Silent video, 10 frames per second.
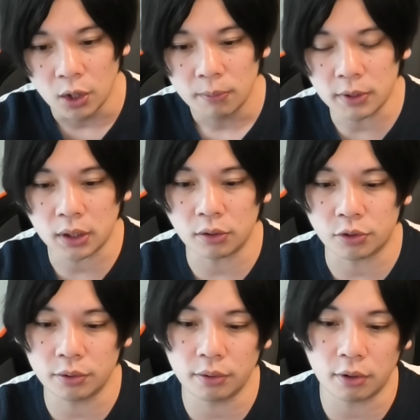まさかの
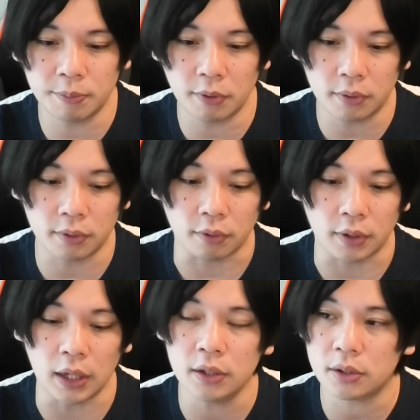重力ブロックの
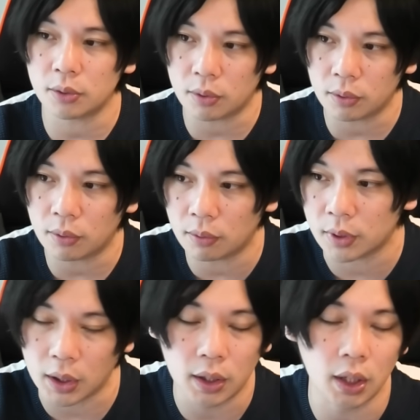原則の方
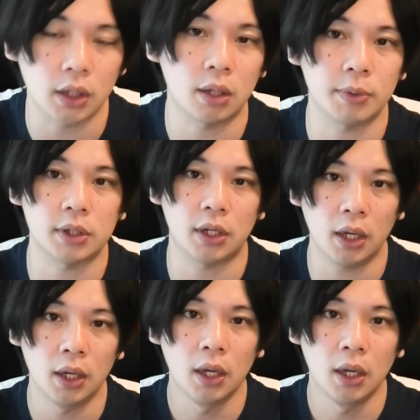にやってきましたね。